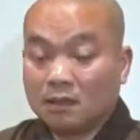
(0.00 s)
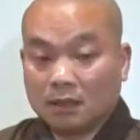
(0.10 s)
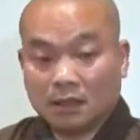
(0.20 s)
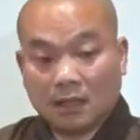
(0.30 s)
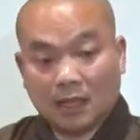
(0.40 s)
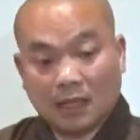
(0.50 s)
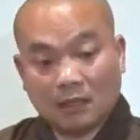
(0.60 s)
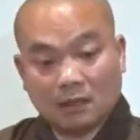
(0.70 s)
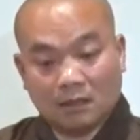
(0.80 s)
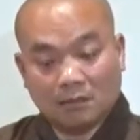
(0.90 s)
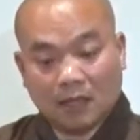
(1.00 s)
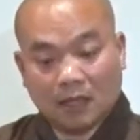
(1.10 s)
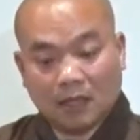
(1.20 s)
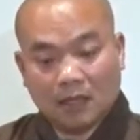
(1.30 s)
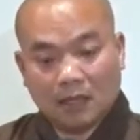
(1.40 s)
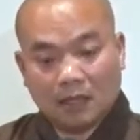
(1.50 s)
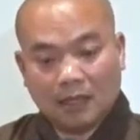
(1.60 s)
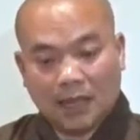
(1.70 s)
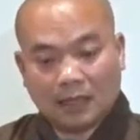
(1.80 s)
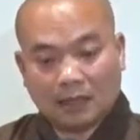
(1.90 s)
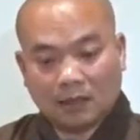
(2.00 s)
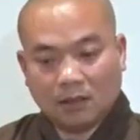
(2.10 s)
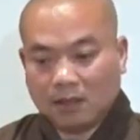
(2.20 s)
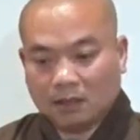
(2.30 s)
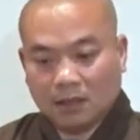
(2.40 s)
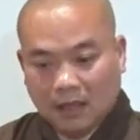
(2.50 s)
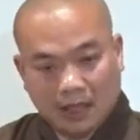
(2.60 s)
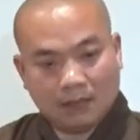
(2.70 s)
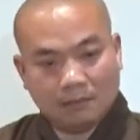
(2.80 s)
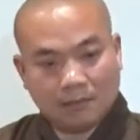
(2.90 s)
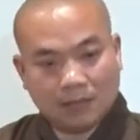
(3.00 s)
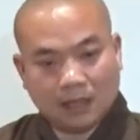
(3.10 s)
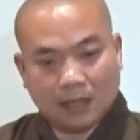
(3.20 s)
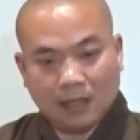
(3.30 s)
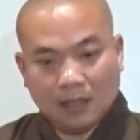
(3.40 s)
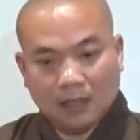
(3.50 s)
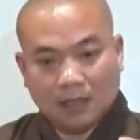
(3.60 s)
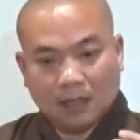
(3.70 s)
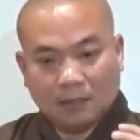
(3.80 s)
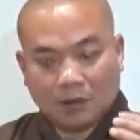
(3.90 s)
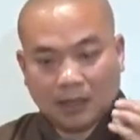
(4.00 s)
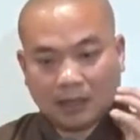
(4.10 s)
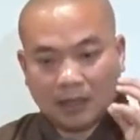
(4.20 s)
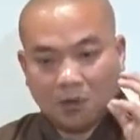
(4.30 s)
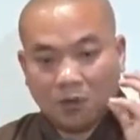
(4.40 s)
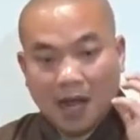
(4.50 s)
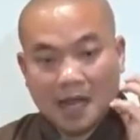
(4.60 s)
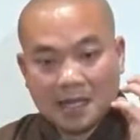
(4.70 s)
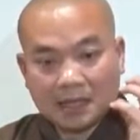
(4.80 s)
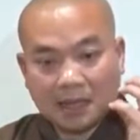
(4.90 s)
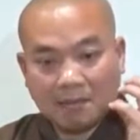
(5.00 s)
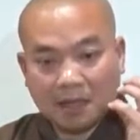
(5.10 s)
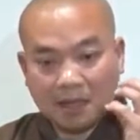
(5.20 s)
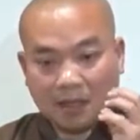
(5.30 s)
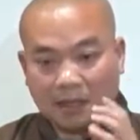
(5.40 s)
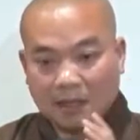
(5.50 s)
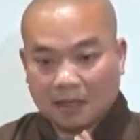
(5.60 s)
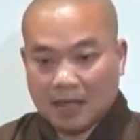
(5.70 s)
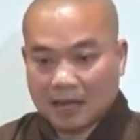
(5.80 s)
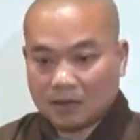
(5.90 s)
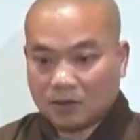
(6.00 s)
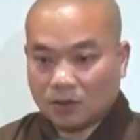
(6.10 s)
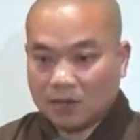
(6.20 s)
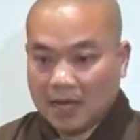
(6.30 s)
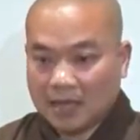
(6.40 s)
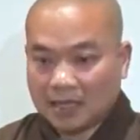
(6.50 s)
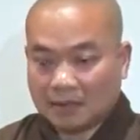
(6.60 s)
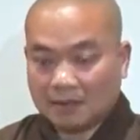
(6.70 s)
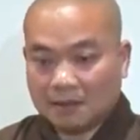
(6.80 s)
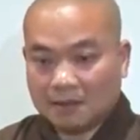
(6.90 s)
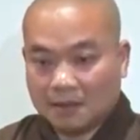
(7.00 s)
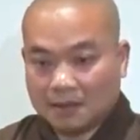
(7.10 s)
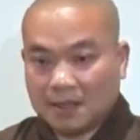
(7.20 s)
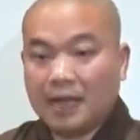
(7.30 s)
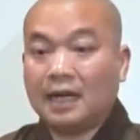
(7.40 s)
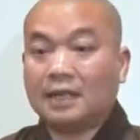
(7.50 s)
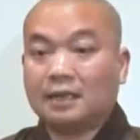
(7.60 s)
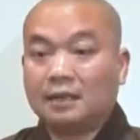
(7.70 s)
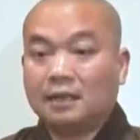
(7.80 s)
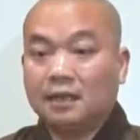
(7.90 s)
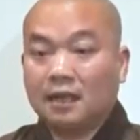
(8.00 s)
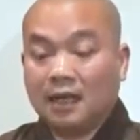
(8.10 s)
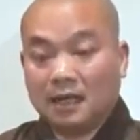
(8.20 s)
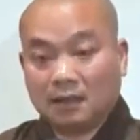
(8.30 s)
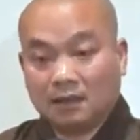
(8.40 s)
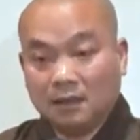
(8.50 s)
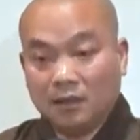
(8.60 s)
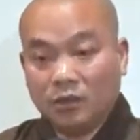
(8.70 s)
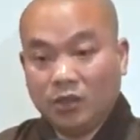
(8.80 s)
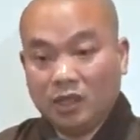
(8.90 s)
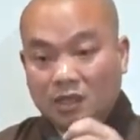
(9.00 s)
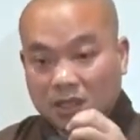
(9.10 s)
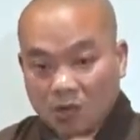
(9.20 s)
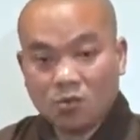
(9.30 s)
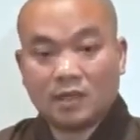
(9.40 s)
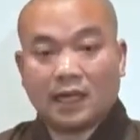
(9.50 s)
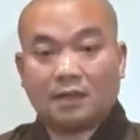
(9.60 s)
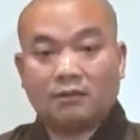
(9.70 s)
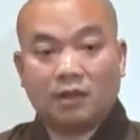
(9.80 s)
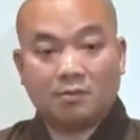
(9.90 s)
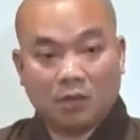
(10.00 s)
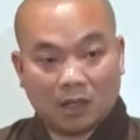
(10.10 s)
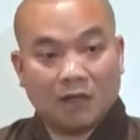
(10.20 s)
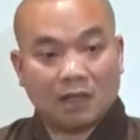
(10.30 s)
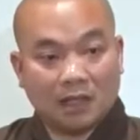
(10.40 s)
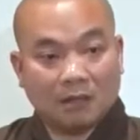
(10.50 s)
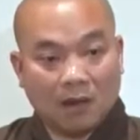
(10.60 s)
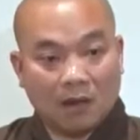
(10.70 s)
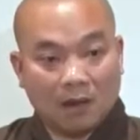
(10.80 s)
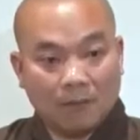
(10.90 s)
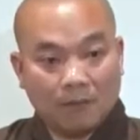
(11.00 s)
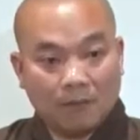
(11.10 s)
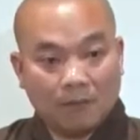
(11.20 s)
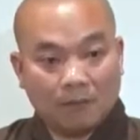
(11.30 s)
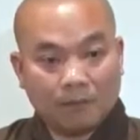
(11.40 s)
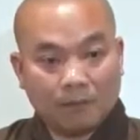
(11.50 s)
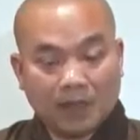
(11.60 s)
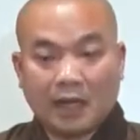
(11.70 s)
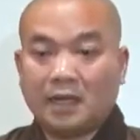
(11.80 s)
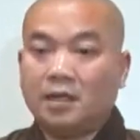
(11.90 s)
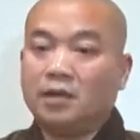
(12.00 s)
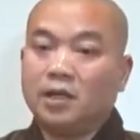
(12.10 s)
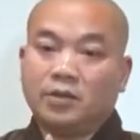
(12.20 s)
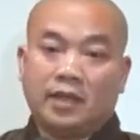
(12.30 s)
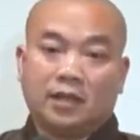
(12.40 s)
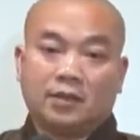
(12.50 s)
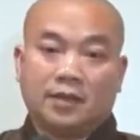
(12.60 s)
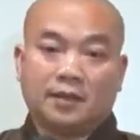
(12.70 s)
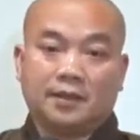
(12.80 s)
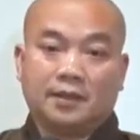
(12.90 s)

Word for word: thành ra cái chữ mà gián trạch nó hay, hay lắm tức là là một trạng thái quán tam ma địa là đạt được chỗ gián trạch cực gián trạch hay là tư duy sâu sắc về một cái vấn đề nào đó chẳng hạn như điều, điều thiện thôi